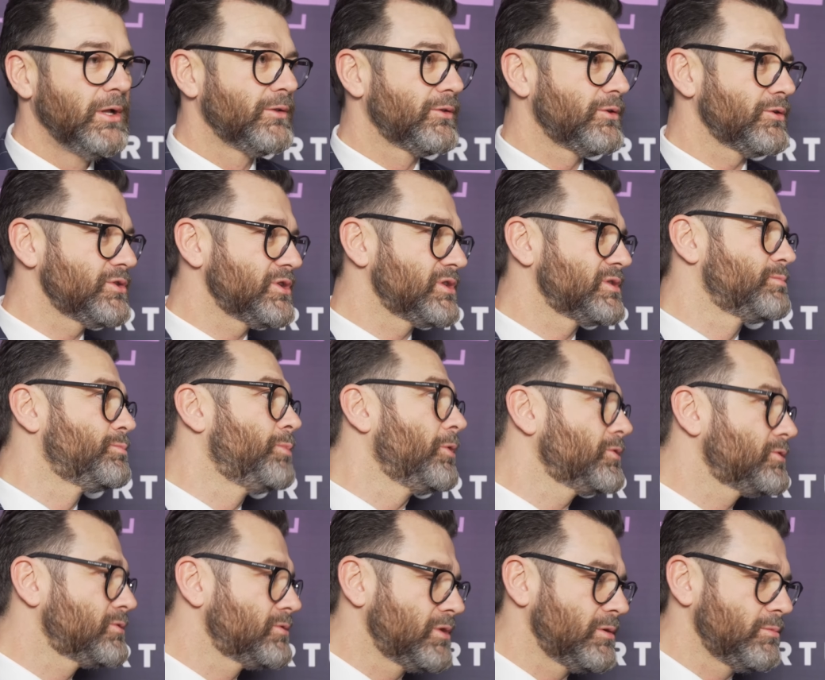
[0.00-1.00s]
To, że z
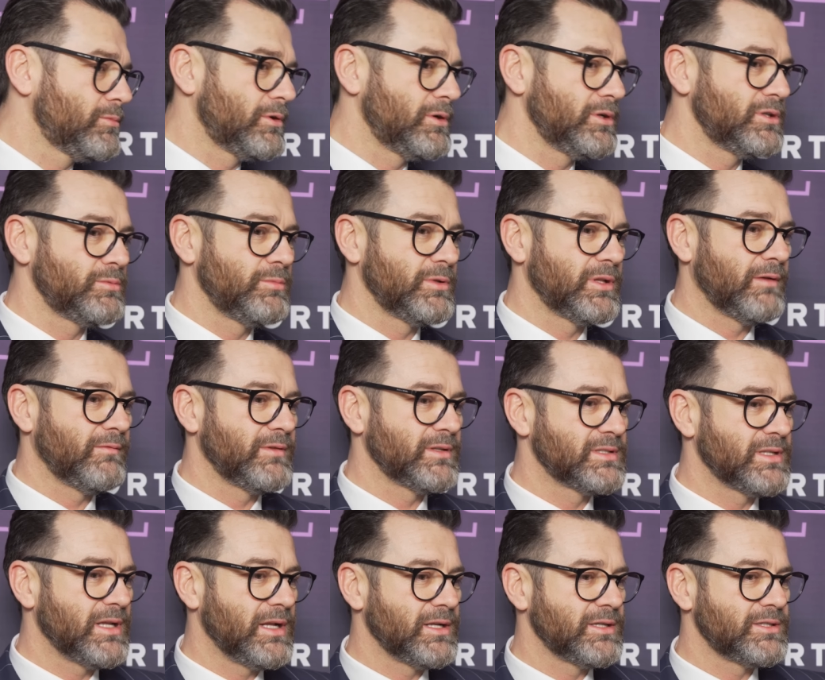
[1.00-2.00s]
boksu nie mogliśmy mogliśmy nawet
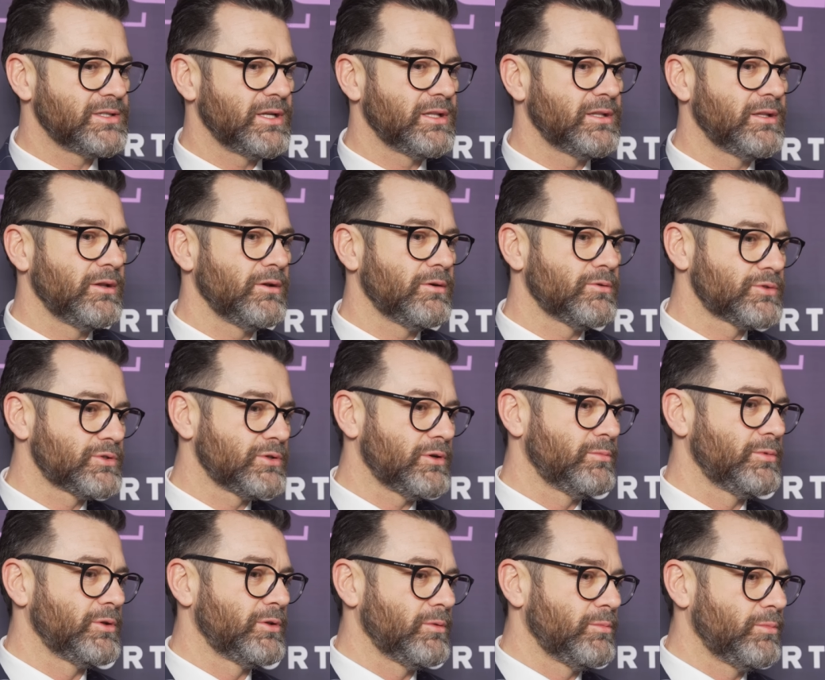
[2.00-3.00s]
znaleźć jednej
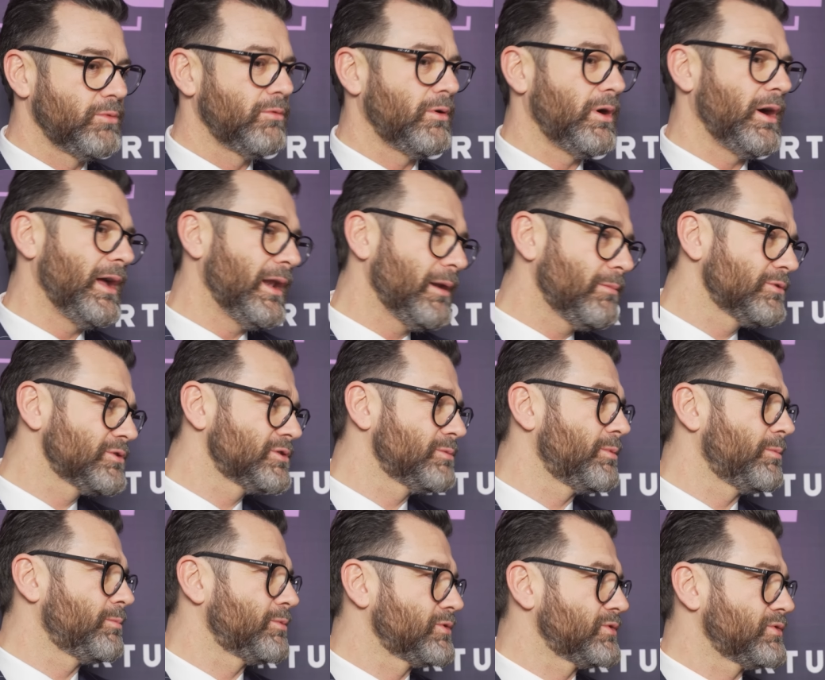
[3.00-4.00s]
osoby, to było albo, że
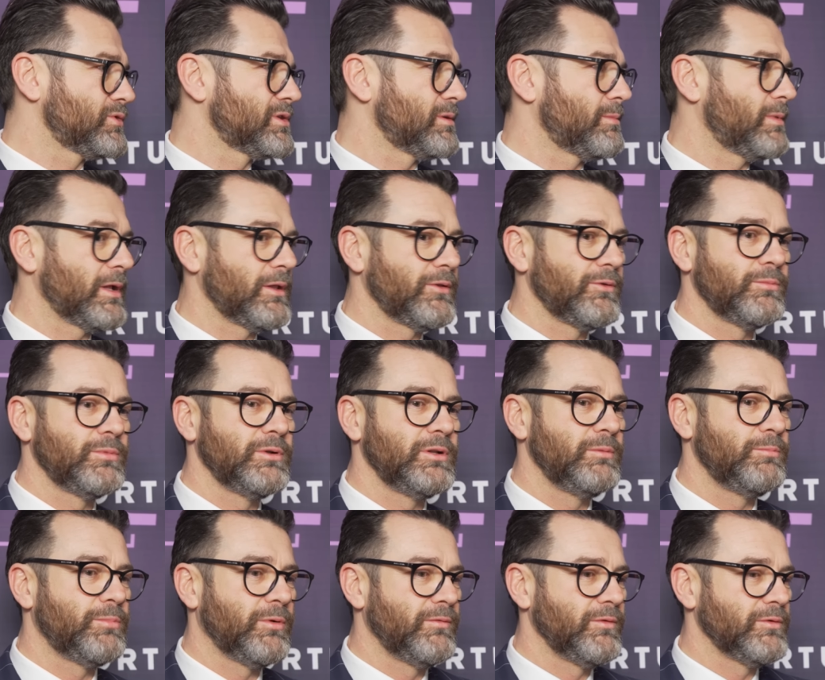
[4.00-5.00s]
po prostu za bardzo
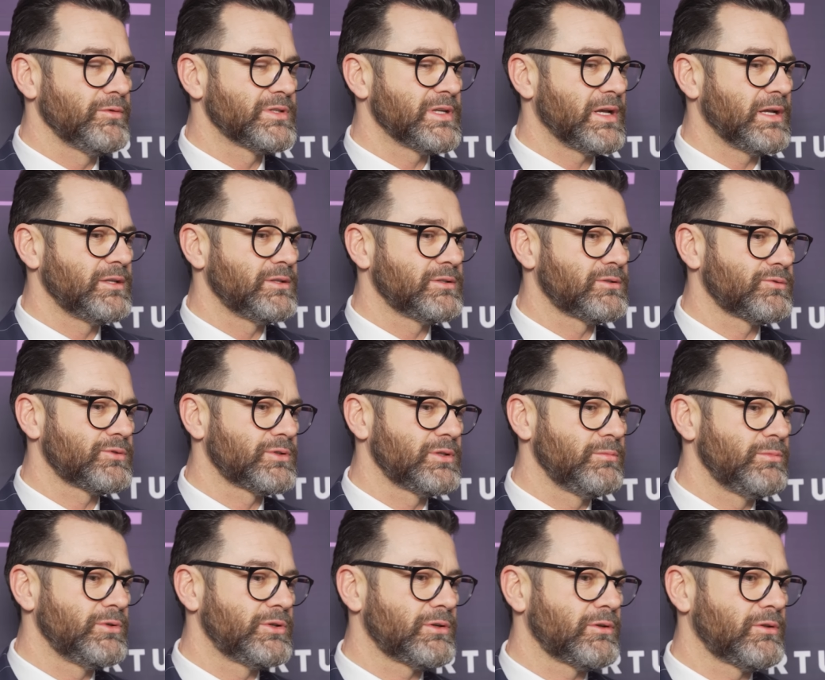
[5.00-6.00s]
byli powiązani z
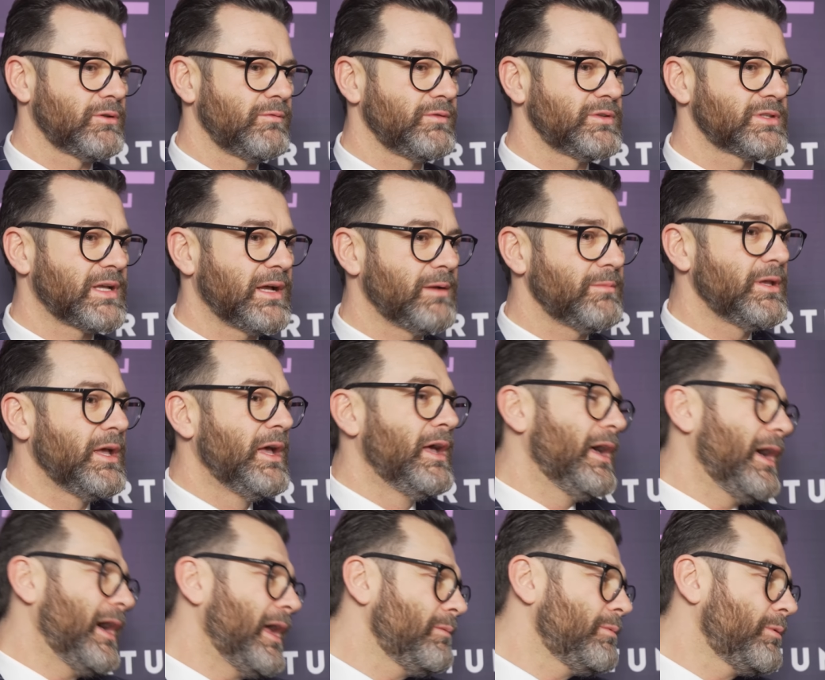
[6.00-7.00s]
różnymi środowiskami,
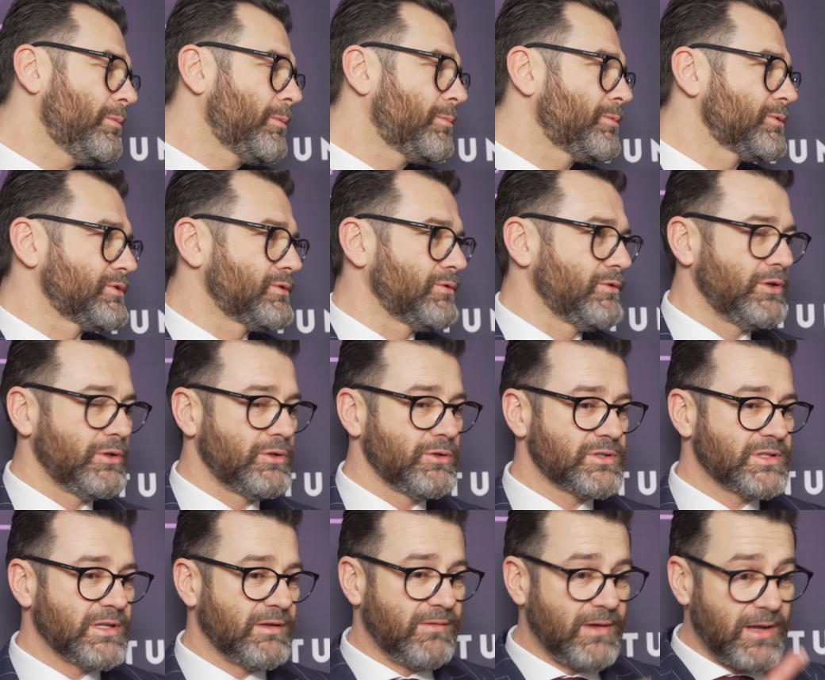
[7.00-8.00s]
albo po prostu nie
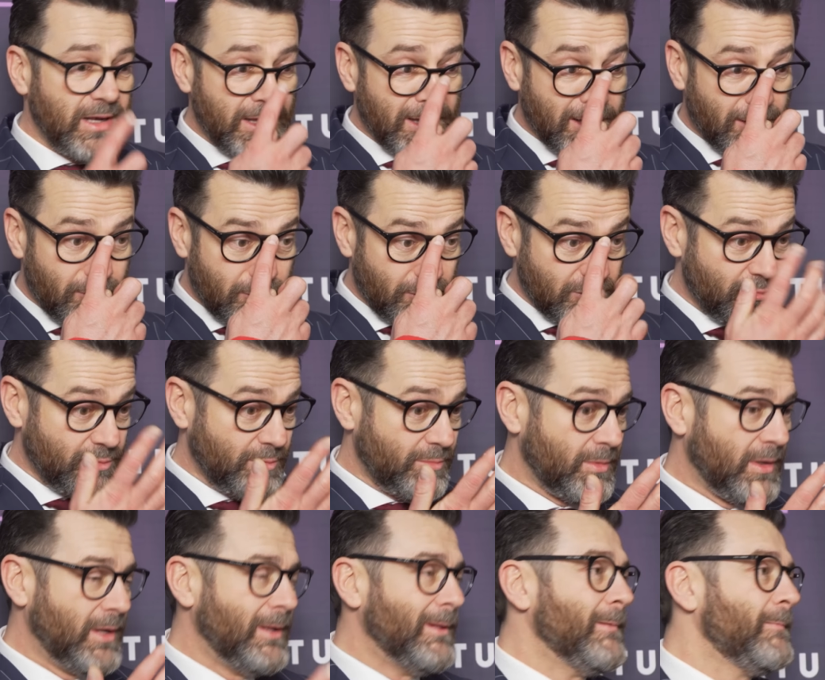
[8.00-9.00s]
dostawali, jak choćby
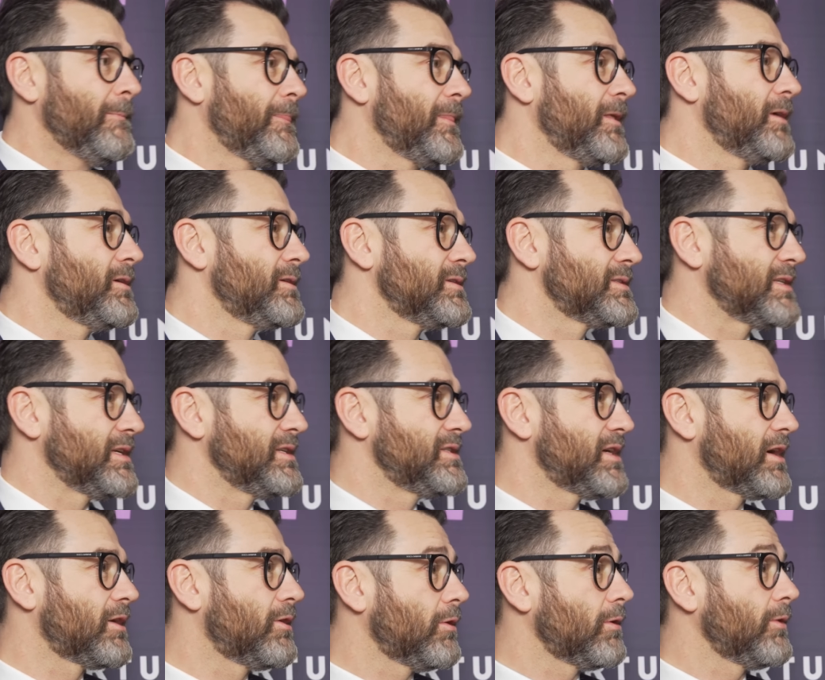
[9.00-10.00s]
mm,
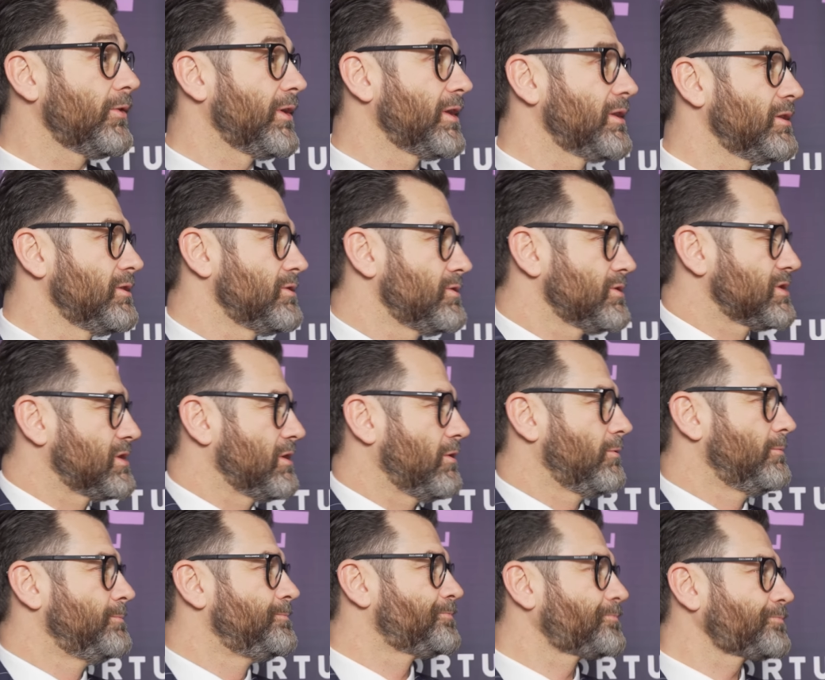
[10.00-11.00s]
sędzia Gortat nie dostał